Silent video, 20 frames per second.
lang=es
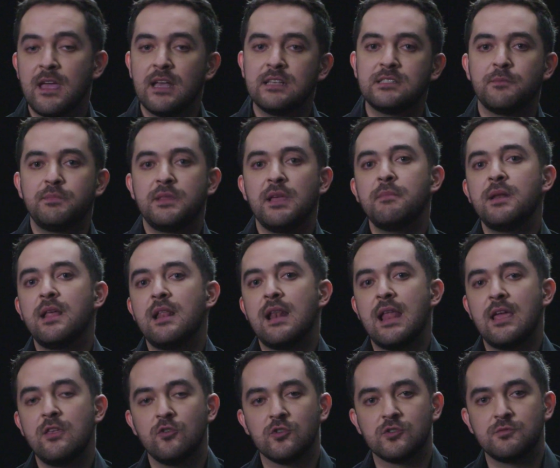En septiembre del
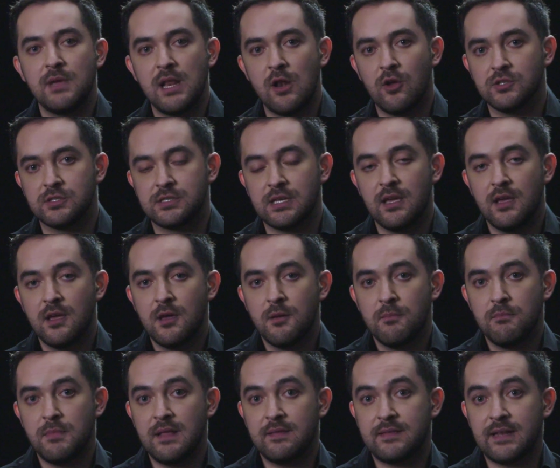año 2011,
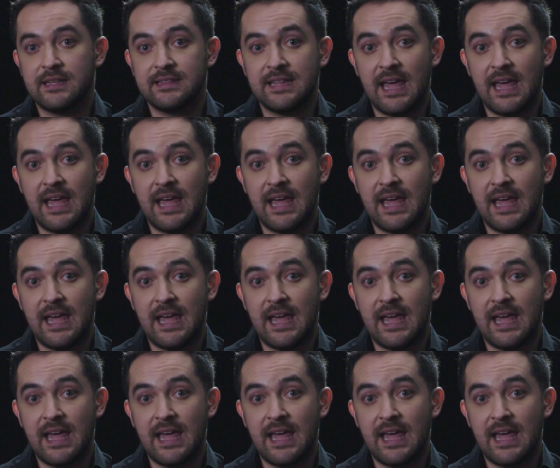mientras